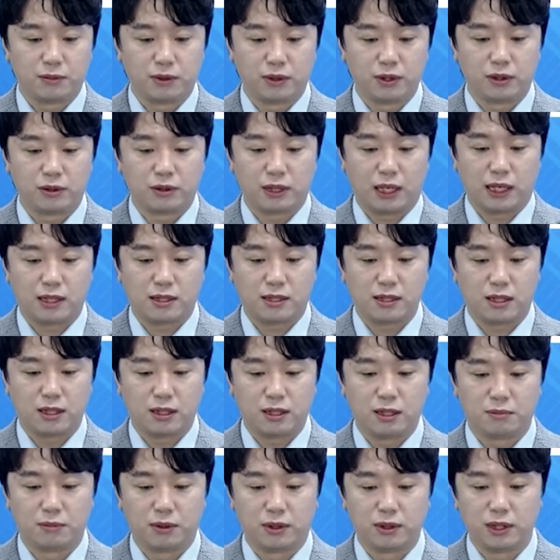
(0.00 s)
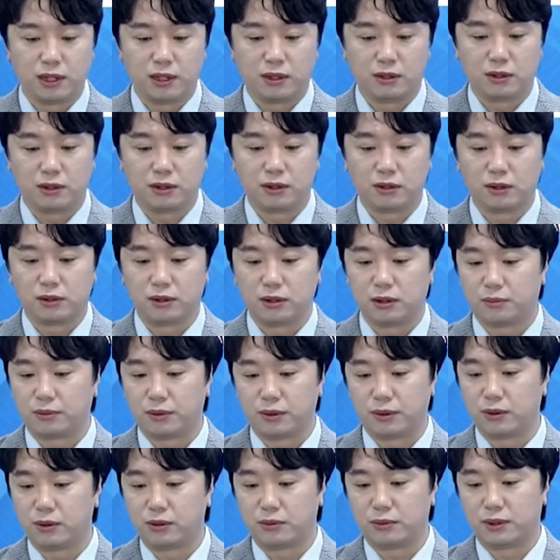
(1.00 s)
뭐 이런 가습기니 뭐니 이런 거는요
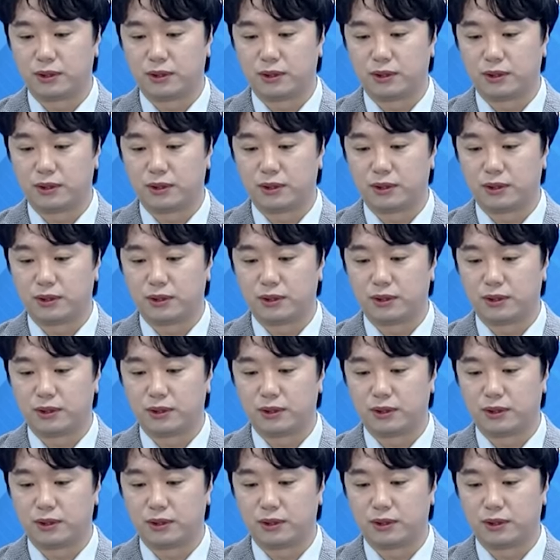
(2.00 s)
별로